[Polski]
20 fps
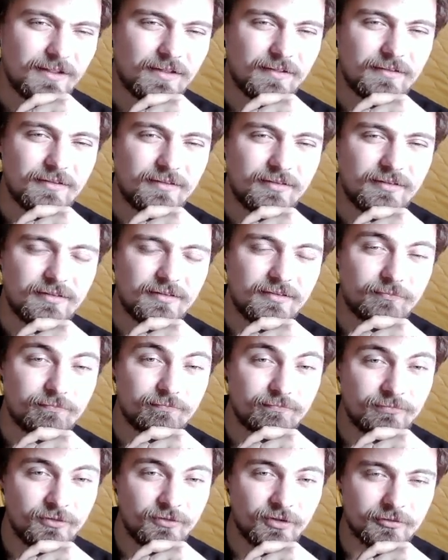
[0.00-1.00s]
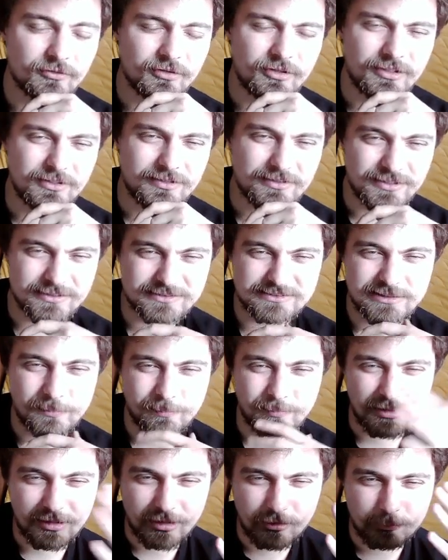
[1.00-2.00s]
E, no, no i nas
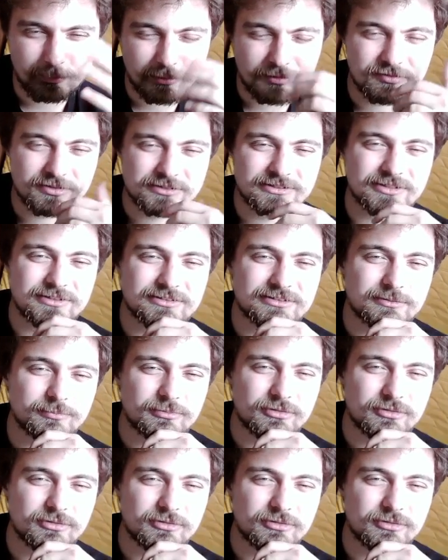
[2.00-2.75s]
zapytał prowadzący,